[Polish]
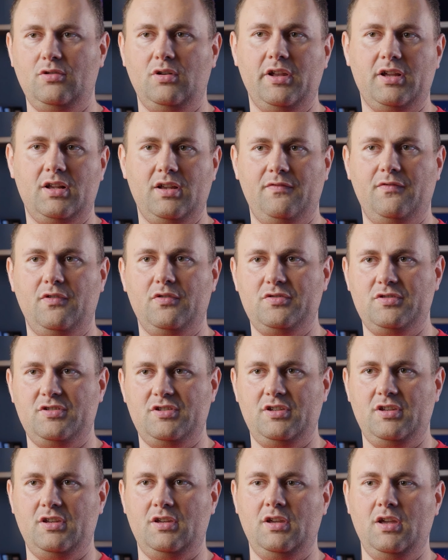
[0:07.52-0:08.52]

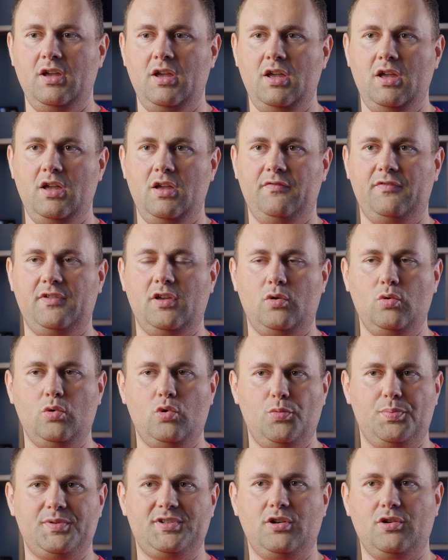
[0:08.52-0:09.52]
dolegliwości w
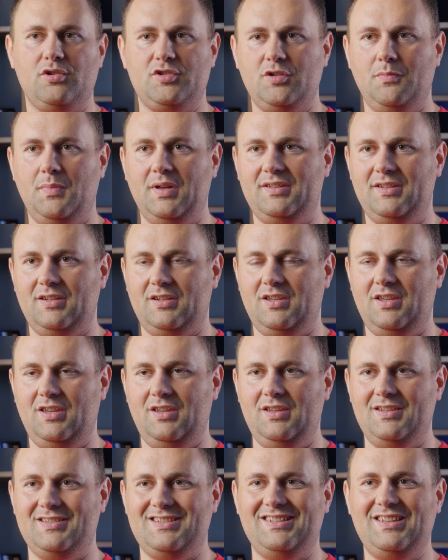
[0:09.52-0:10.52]
kierunku
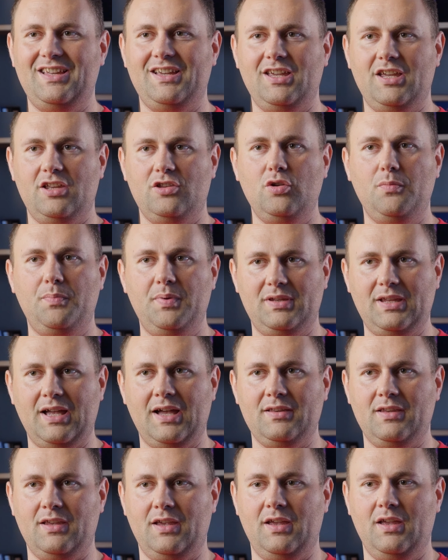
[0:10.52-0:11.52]
psychosomatyki, zadaję jedno
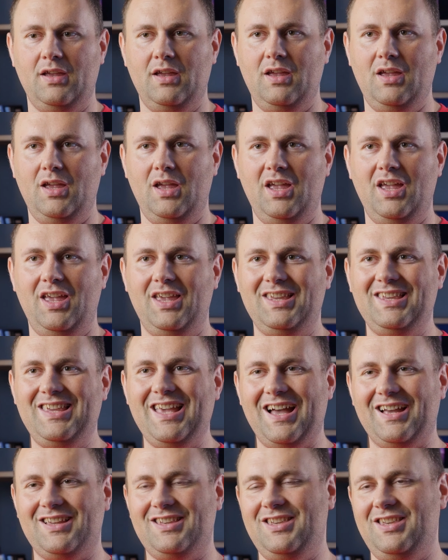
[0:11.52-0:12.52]
pytanie:
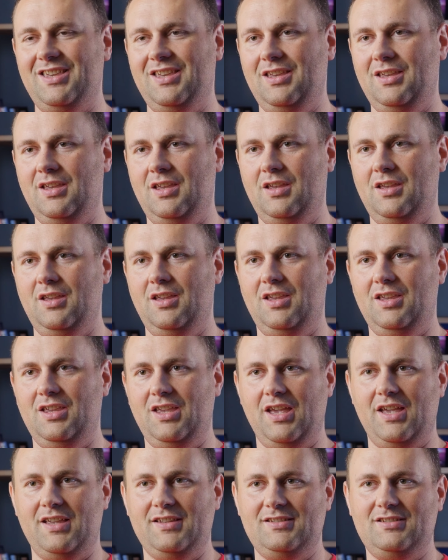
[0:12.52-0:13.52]
jaki
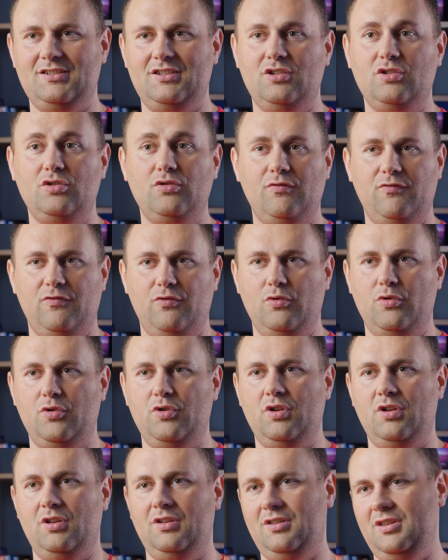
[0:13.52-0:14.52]
jest Twój
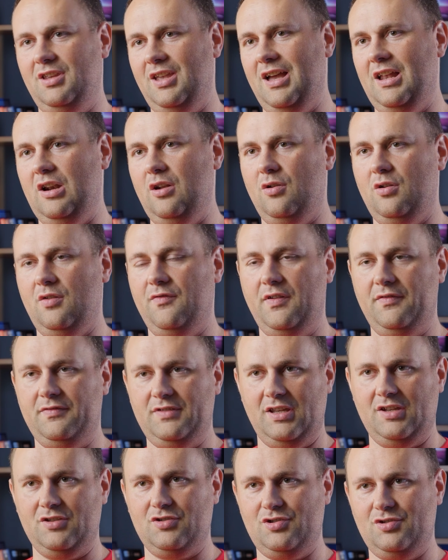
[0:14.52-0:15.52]
dialog
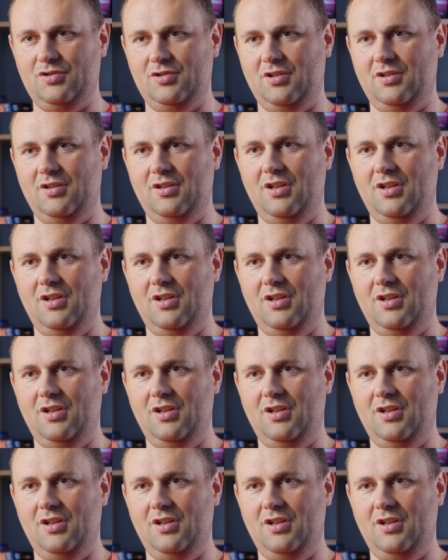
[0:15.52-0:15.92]
wewnętrzny?